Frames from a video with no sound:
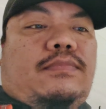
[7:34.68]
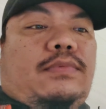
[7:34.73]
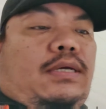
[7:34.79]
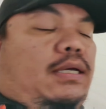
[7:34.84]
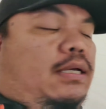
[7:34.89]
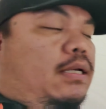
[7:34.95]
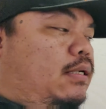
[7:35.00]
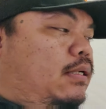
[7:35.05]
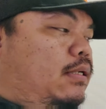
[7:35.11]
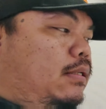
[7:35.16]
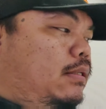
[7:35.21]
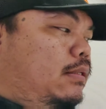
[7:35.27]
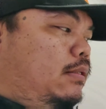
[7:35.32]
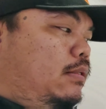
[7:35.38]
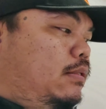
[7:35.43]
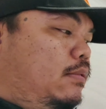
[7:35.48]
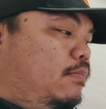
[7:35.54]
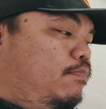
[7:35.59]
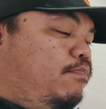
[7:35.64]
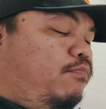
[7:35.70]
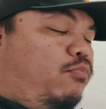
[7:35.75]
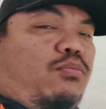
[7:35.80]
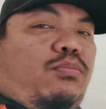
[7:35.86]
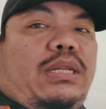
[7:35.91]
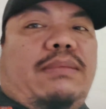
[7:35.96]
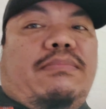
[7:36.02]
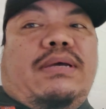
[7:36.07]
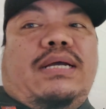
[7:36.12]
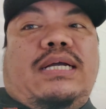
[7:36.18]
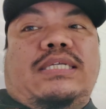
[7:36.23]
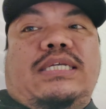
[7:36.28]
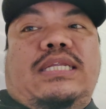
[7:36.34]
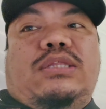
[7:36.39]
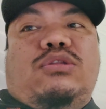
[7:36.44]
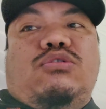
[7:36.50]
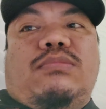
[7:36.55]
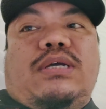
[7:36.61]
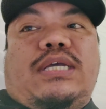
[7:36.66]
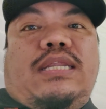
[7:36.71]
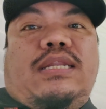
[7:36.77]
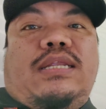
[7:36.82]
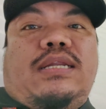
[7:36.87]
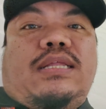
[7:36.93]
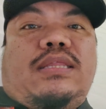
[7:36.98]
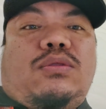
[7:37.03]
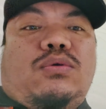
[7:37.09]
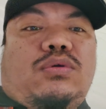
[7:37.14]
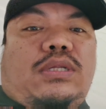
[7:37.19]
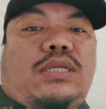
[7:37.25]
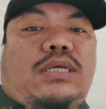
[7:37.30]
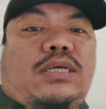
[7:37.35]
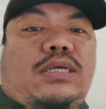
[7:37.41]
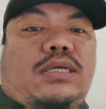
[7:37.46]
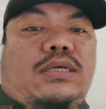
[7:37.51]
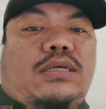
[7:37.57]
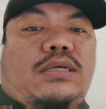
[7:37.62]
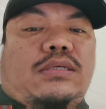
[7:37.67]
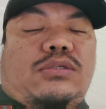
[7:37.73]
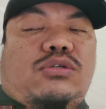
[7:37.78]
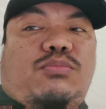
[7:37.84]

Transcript: ang um, problema kasi nitong makina na ito na